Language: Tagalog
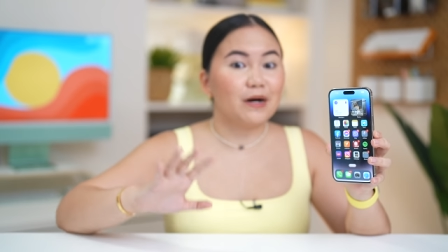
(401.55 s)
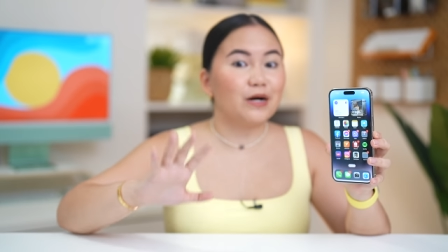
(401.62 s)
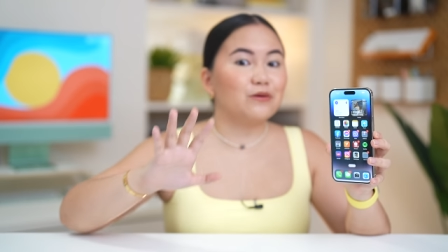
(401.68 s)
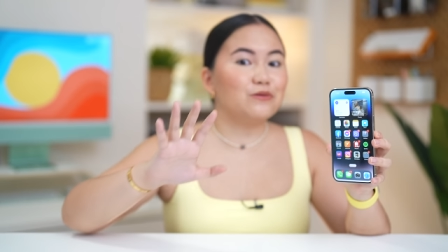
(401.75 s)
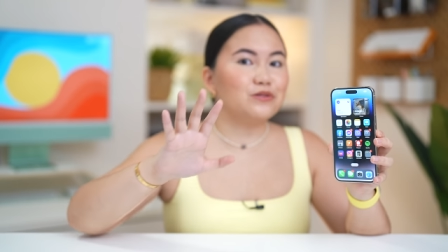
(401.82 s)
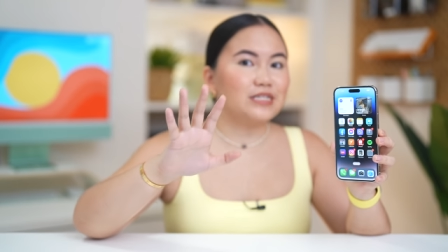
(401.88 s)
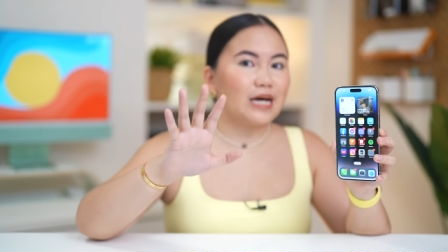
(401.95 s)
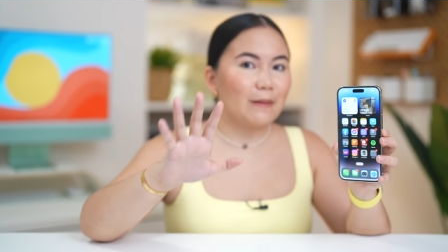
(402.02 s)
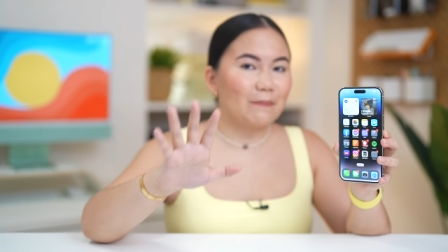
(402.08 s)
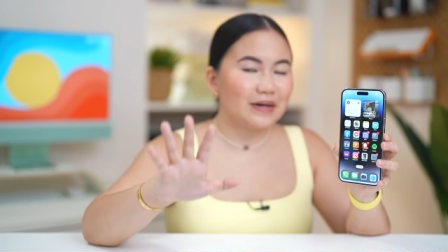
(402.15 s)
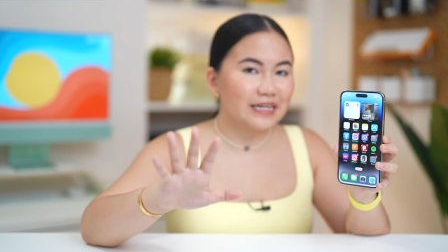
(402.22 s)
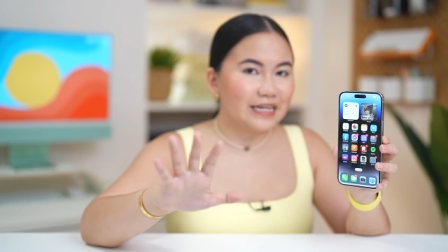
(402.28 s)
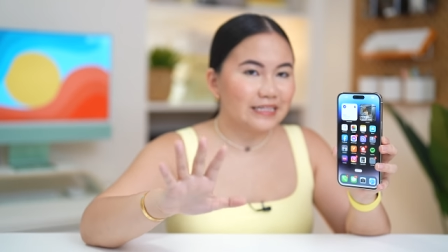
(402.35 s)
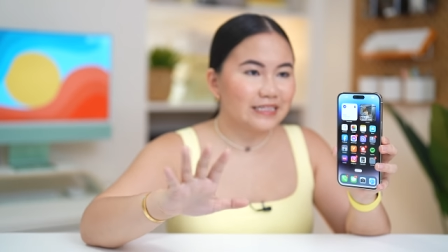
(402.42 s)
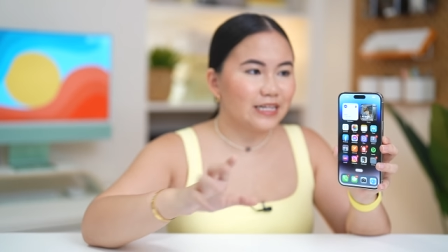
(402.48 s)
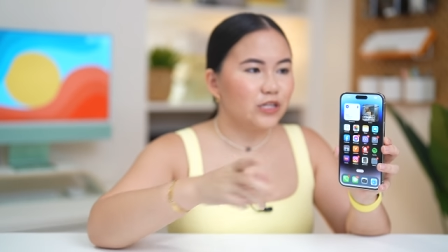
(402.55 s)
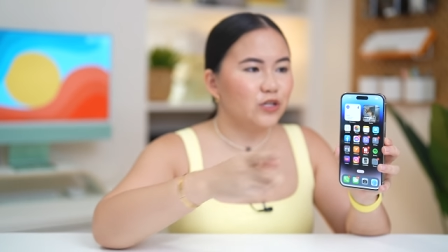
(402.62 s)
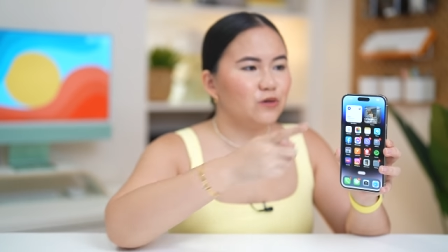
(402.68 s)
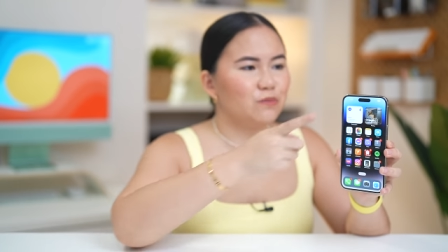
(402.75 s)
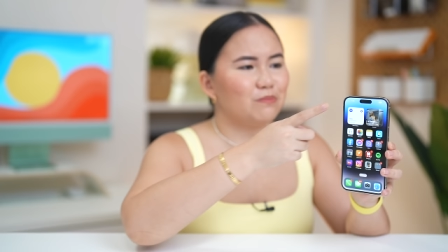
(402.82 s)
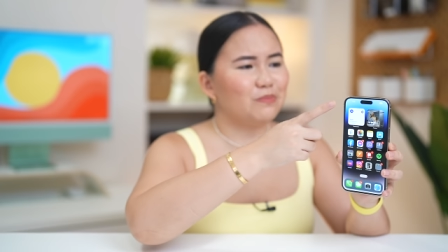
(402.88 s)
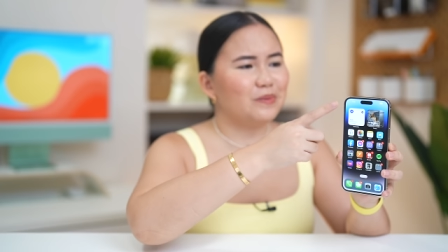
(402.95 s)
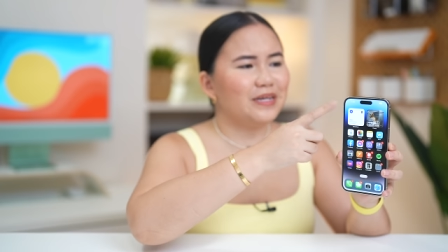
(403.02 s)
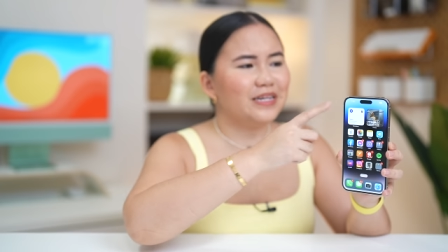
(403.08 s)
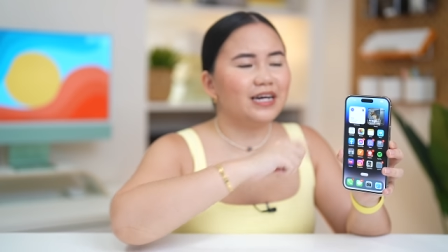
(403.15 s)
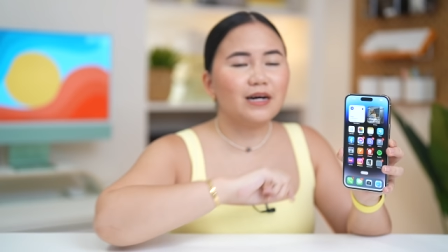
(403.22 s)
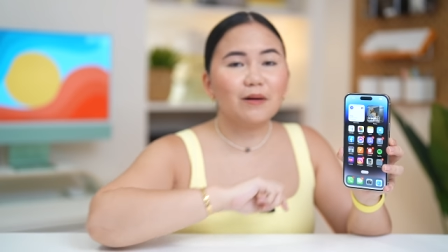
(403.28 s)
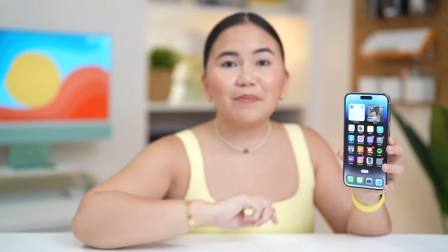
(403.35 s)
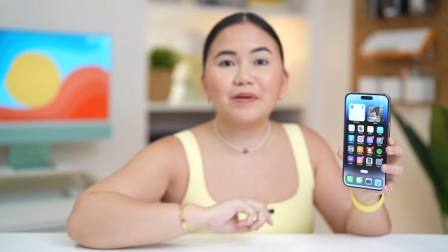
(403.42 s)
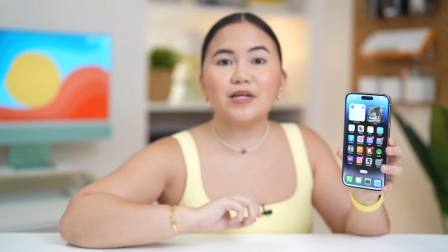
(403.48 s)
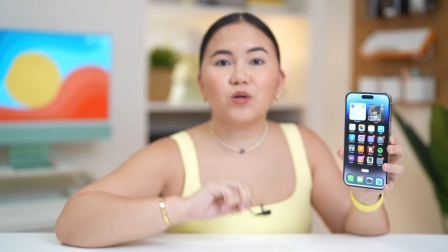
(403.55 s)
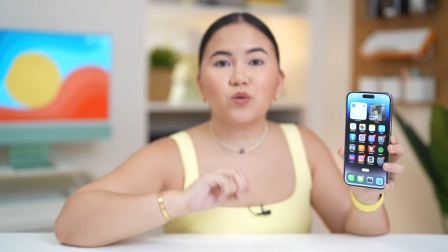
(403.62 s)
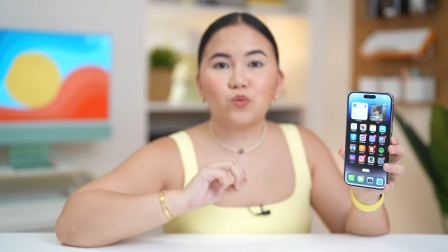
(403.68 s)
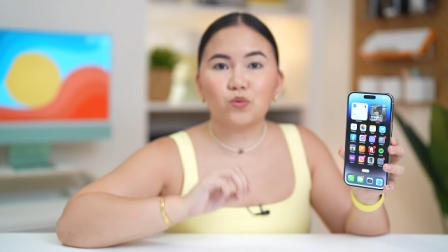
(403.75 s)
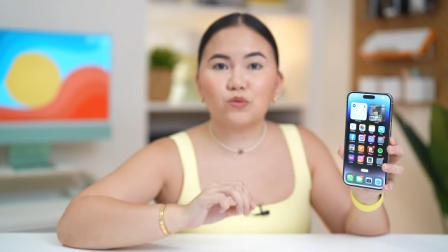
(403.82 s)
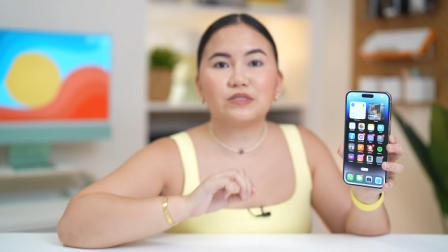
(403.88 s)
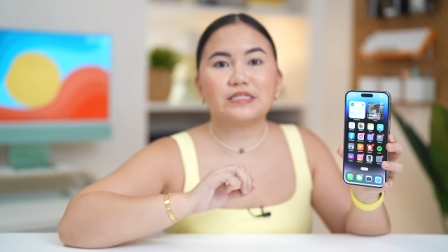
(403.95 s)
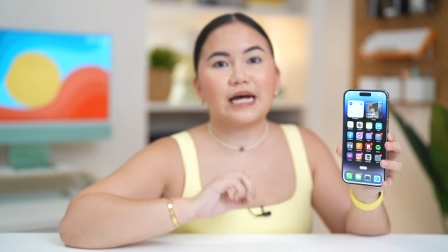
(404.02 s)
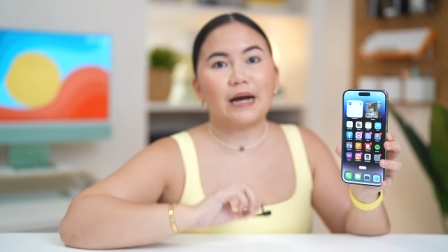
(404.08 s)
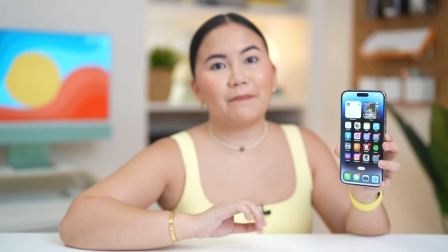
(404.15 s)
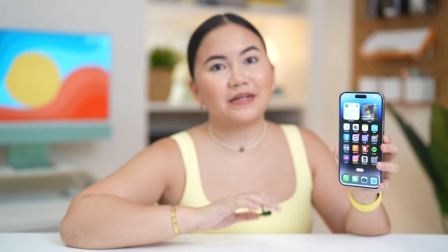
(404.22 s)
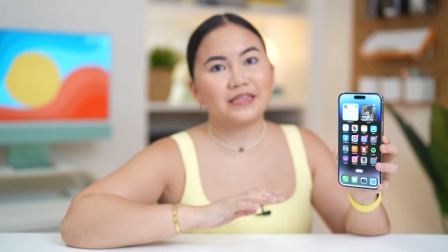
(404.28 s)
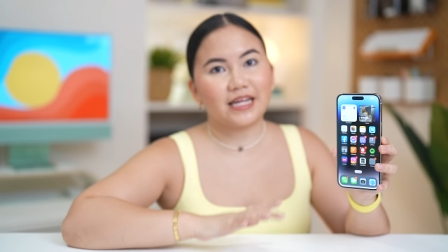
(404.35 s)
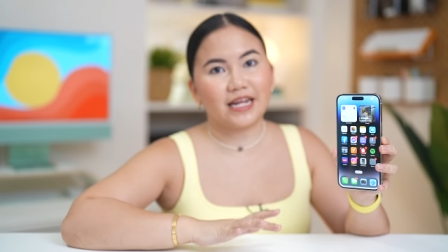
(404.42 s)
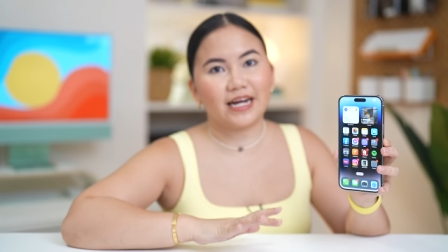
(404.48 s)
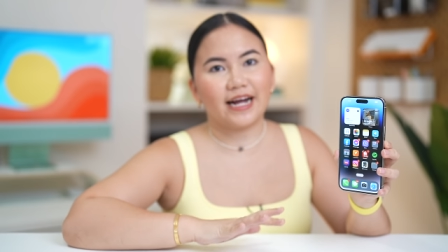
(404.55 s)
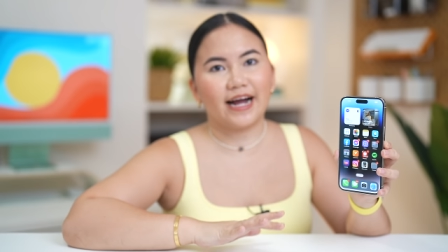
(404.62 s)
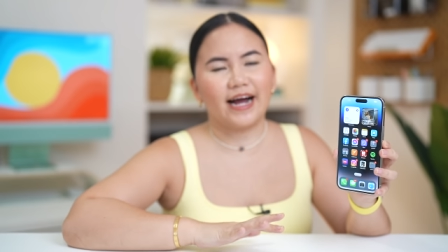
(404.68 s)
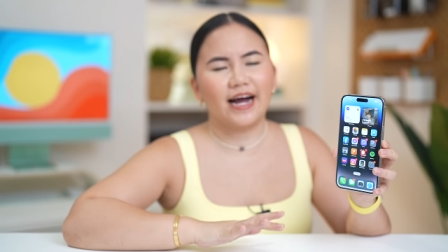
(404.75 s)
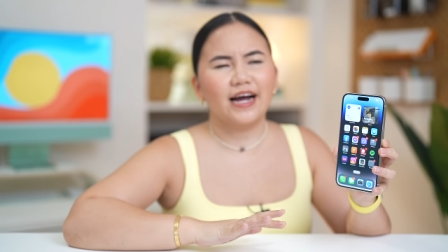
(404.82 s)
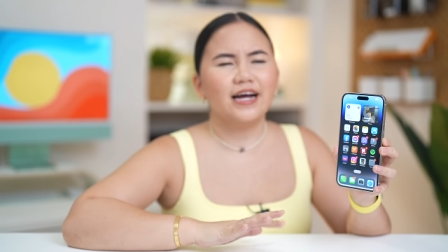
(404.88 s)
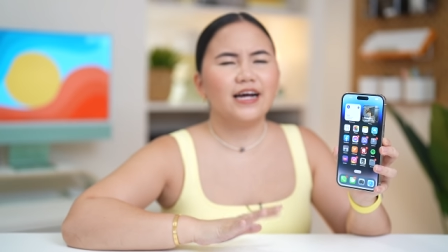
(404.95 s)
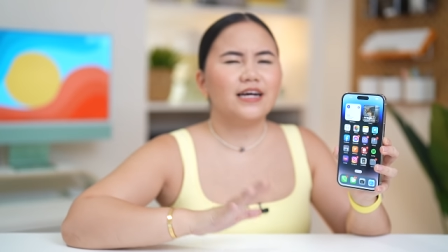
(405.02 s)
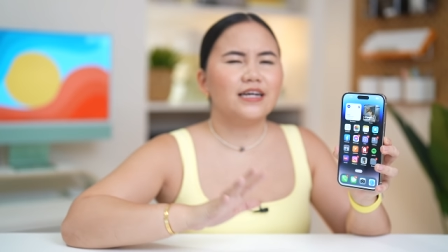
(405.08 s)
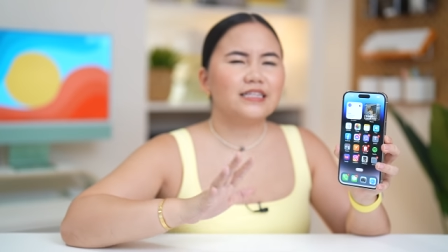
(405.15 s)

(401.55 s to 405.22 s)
pag-usapan natin yung pinaka-pinag-uusapan talaga